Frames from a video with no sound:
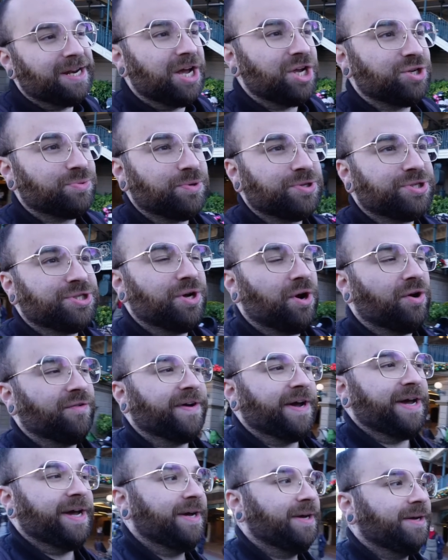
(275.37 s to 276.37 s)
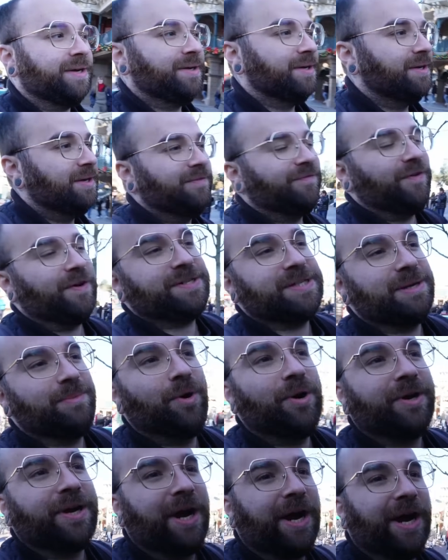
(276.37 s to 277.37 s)
là, je me dis, en vrai,
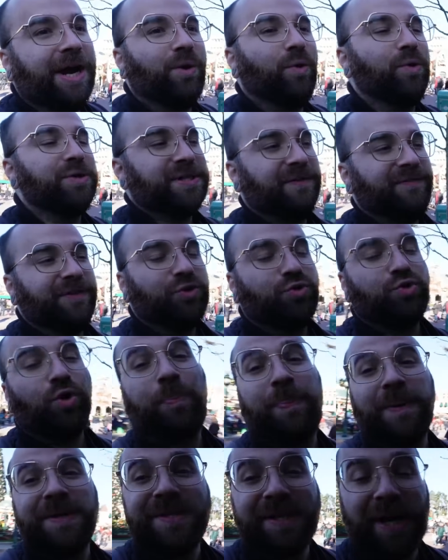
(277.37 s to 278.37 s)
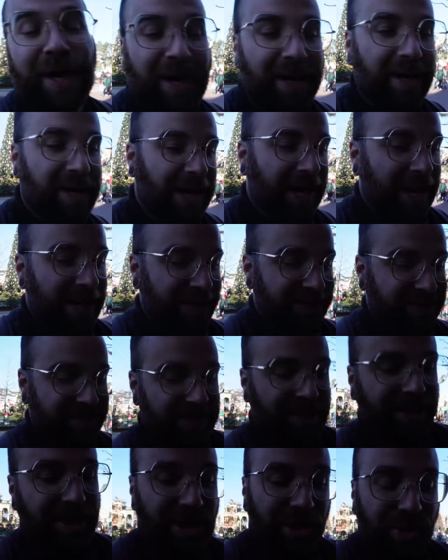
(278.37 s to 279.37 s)
forcément qu'un reroll, ça fait toujours plaisir à, Alex.
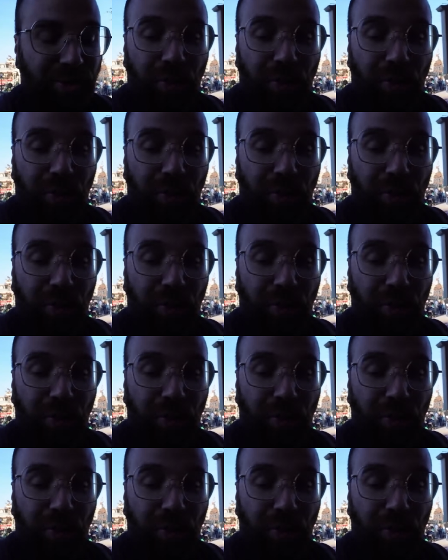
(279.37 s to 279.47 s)
Ah bah,